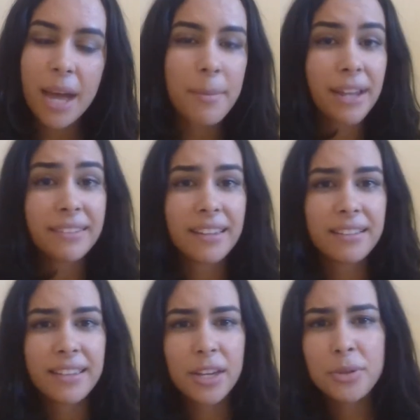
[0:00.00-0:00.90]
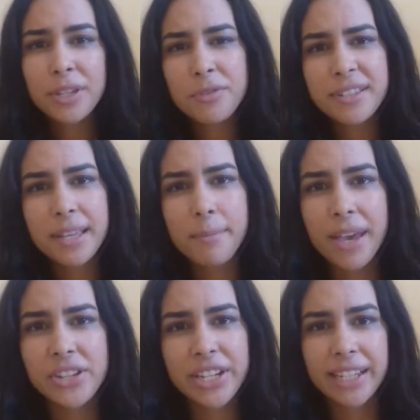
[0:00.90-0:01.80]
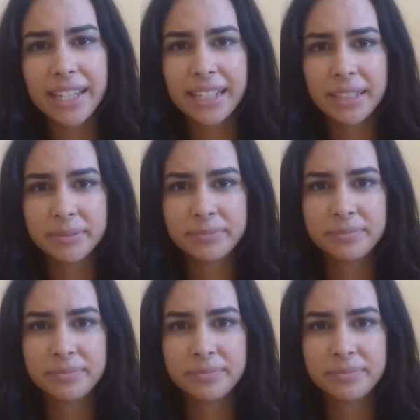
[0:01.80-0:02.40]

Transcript: Para atender o que você pede a ele.